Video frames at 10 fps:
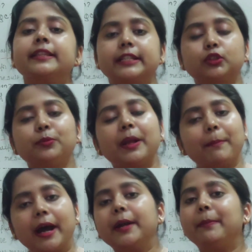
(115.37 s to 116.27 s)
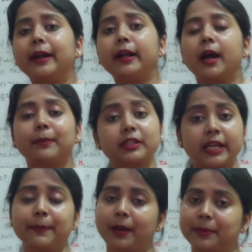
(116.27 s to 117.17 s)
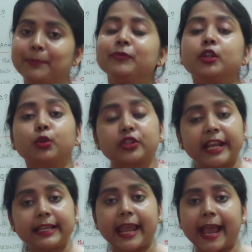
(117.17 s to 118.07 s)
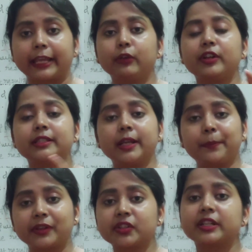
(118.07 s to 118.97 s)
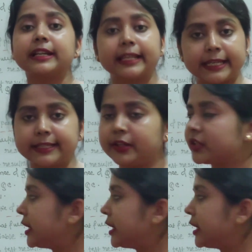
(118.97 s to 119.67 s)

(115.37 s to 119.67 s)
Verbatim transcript: যেটা তোমরা বারবার হামেশাই পাবে তো সেই অ্যাকিউরেসি আর প্রিসিশনটা কী জিনিস